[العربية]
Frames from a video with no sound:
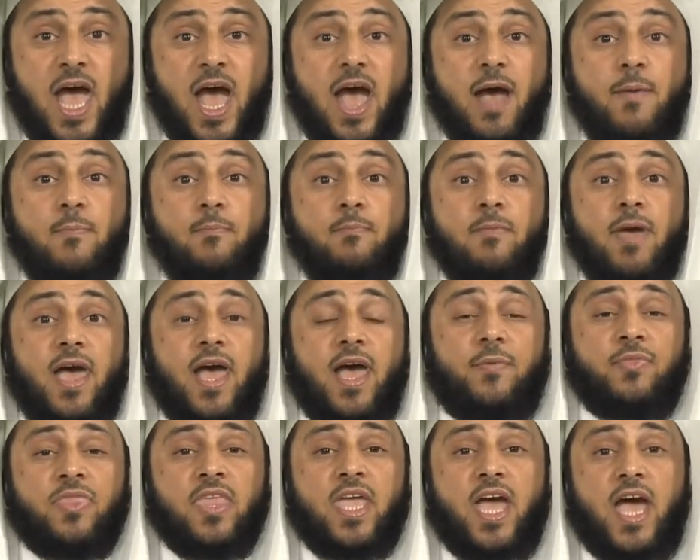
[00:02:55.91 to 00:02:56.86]
اما
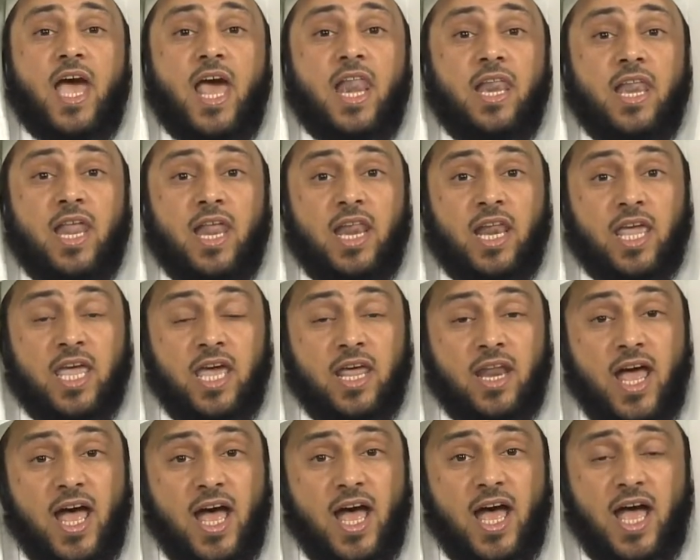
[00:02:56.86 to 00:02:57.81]

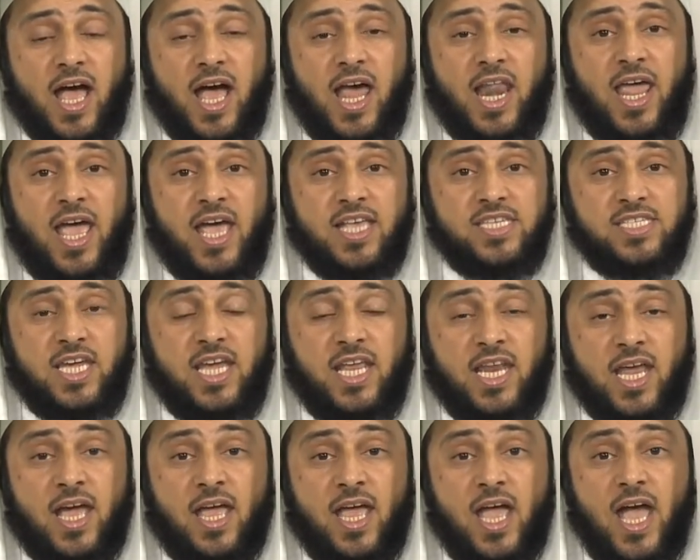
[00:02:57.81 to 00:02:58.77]
القراءه
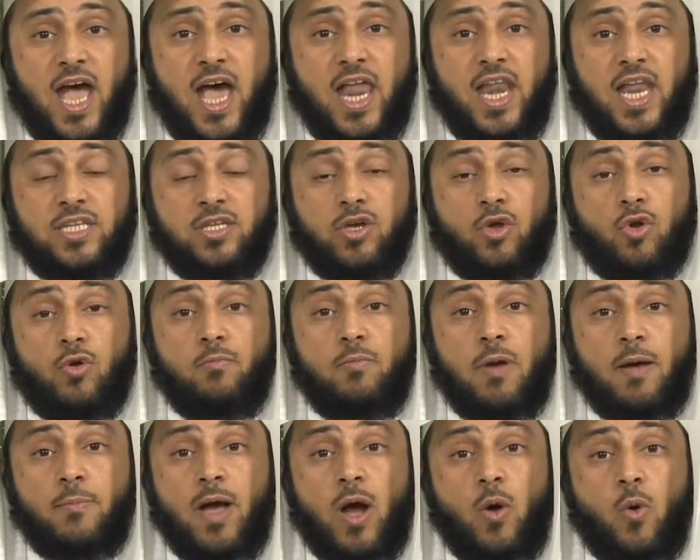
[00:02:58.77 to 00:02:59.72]
الحزينه التي
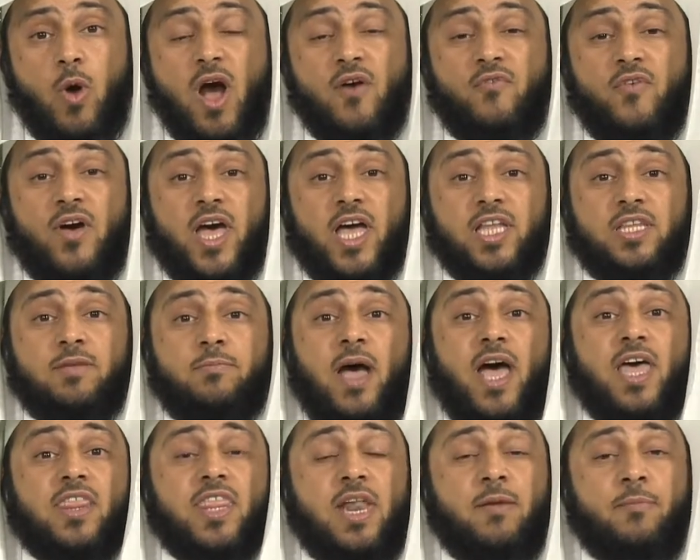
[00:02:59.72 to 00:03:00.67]
ربما وافقت
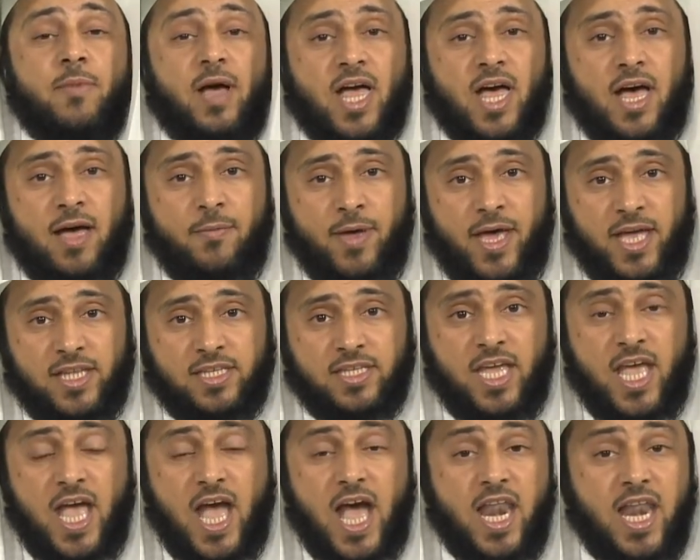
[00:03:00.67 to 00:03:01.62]
بعض المقامات
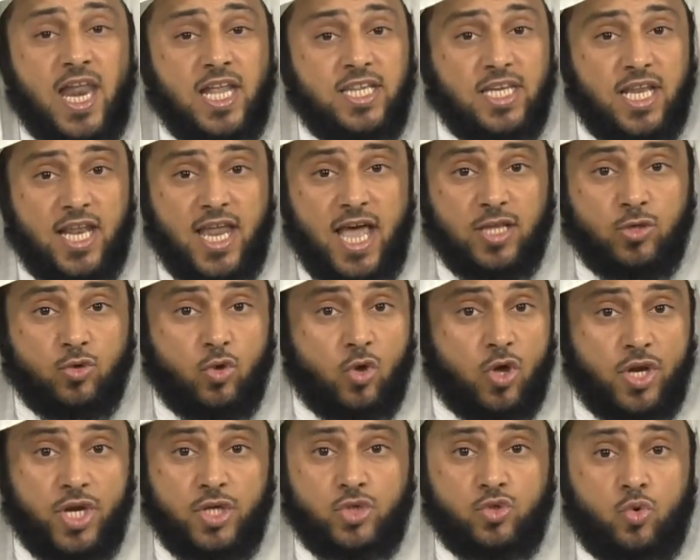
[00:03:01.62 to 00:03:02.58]
التي لا
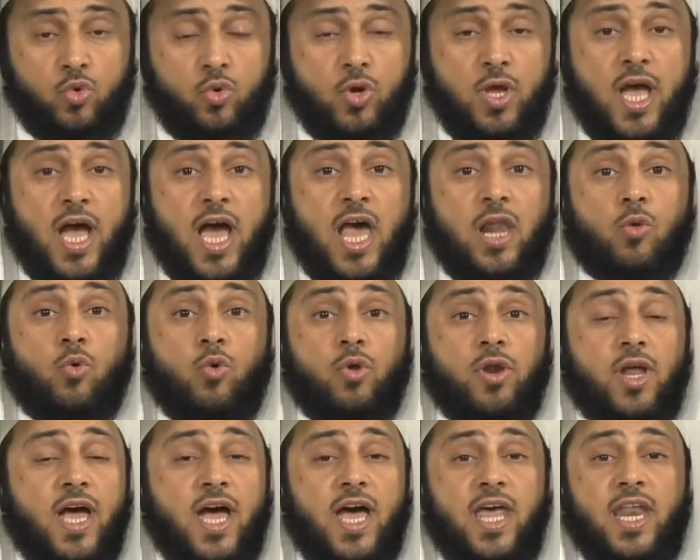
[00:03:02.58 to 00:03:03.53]
تخرج
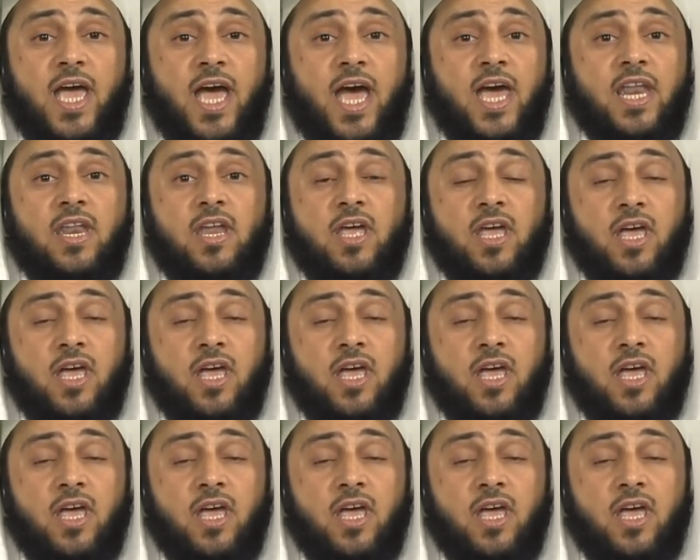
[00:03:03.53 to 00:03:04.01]
القران عن